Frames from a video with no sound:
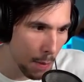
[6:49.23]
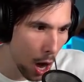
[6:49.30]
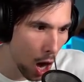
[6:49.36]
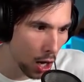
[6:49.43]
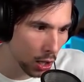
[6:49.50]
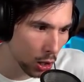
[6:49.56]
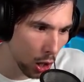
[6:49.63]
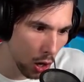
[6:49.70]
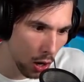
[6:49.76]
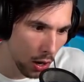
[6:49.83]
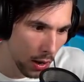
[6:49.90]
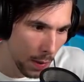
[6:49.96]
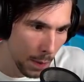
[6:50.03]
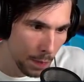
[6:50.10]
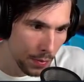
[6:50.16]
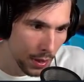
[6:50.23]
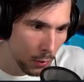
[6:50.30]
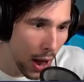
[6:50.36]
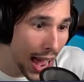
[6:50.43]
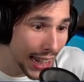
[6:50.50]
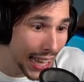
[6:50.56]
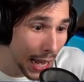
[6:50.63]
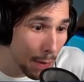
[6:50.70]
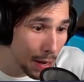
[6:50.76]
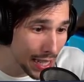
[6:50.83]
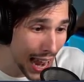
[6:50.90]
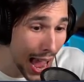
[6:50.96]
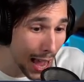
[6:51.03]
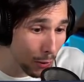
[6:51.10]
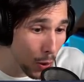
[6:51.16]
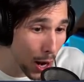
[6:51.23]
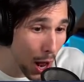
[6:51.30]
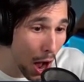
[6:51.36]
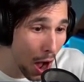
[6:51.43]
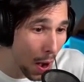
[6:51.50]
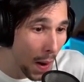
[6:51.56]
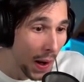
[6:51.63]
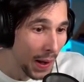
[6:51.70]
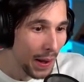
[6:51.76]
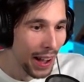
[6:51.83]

morto. Guarda mi seguono.